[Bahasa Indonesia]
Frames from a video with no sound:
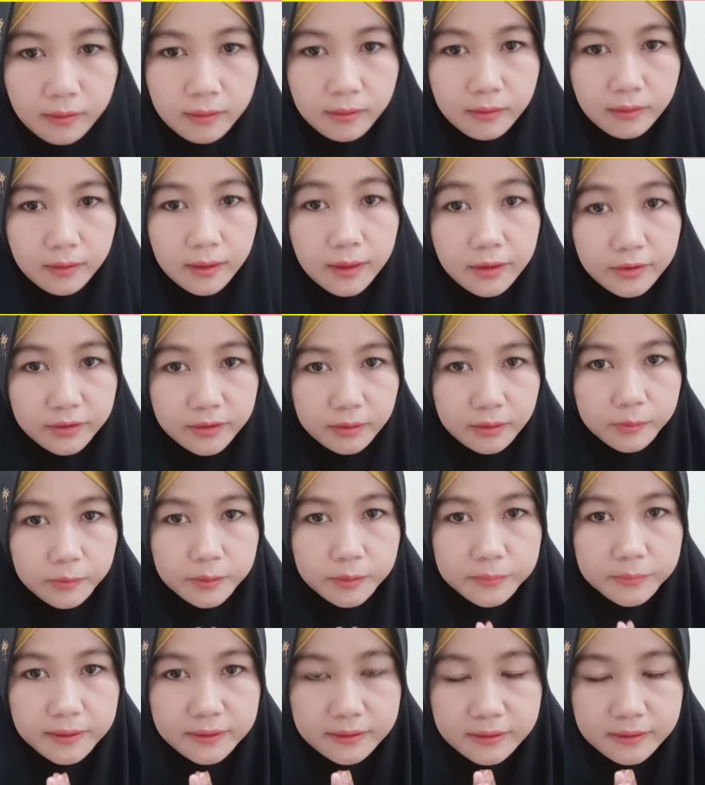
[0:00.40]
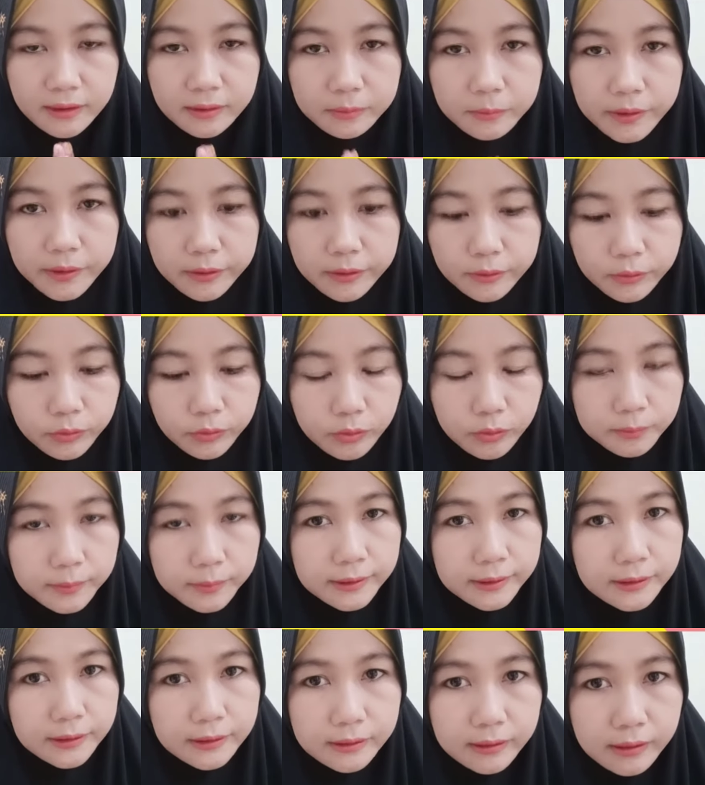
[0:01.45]
Halo teman-teman, Assalamualaikum
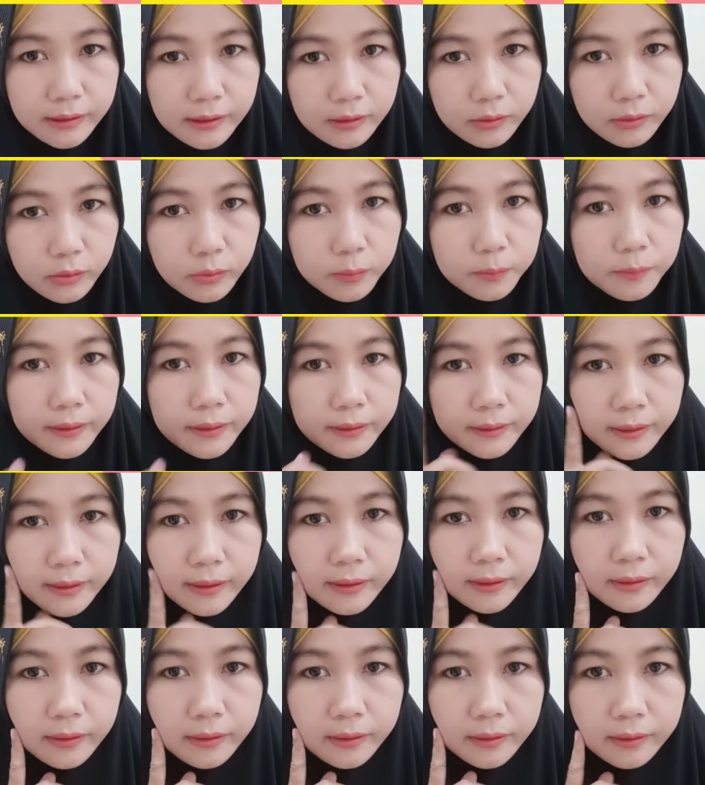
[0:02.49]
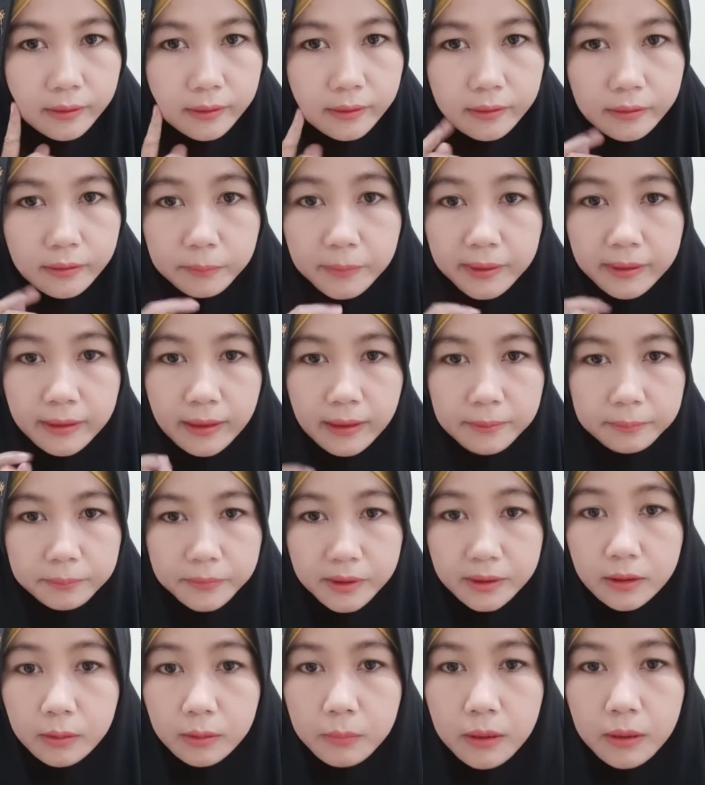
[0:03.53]
Pagi ini aku pakai make
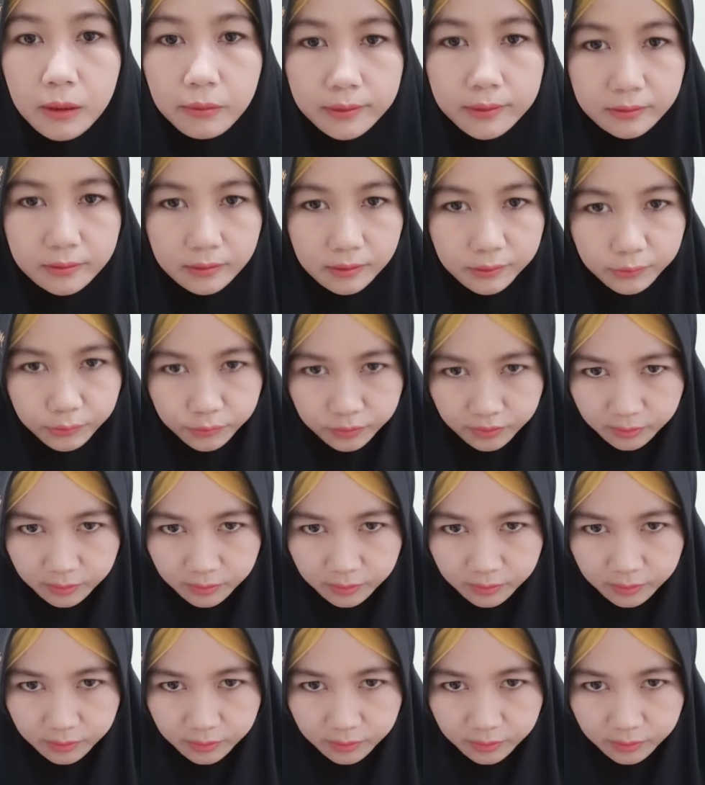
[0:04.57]
upnya di bawah 100